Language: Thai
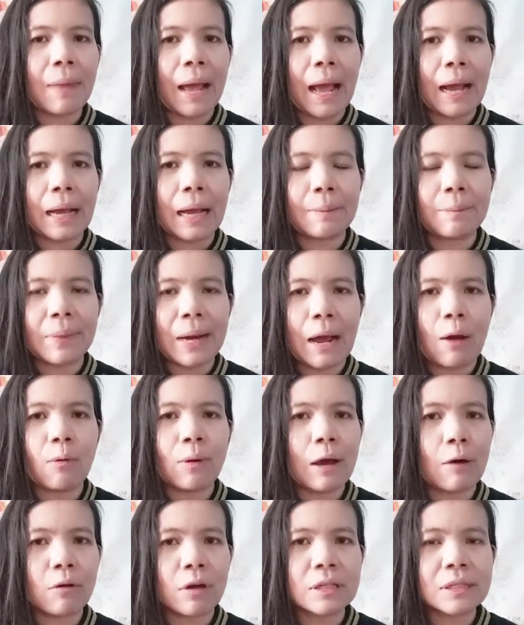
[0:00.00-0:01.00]
มากับเรา
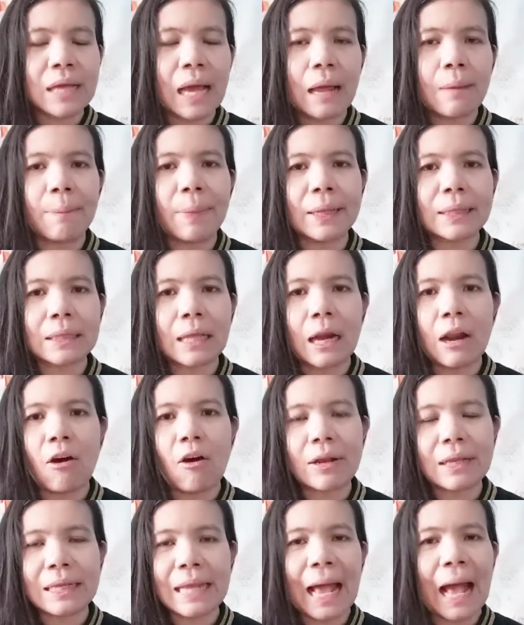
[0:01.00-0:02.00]
เราก็ใช้ไปตล
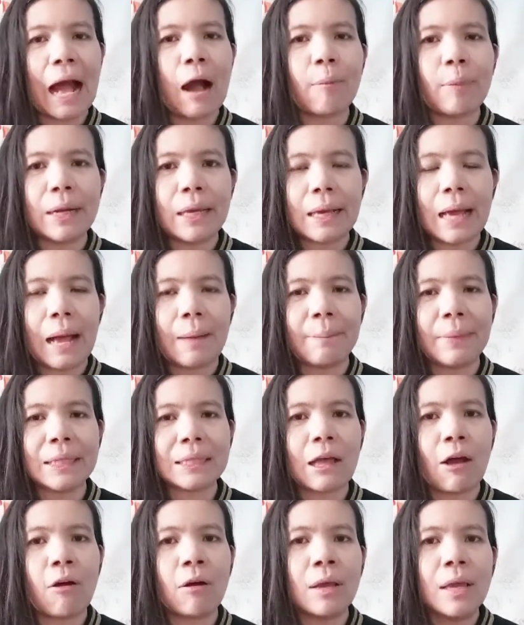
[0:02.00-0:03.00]
อดยาวไปเลยค่ะไม่
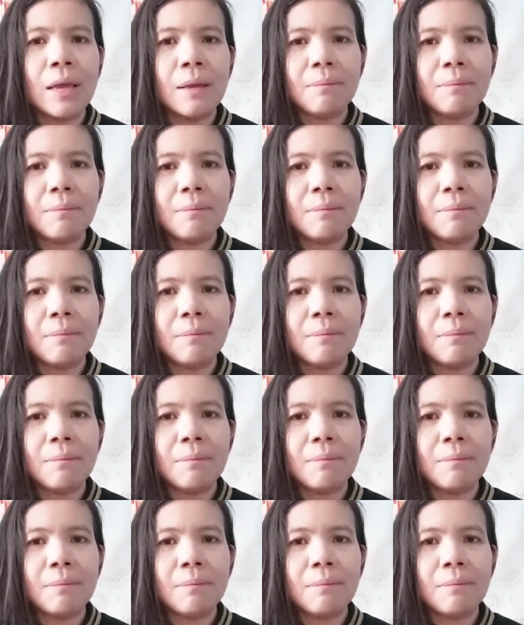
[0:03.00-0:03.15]
ต้อง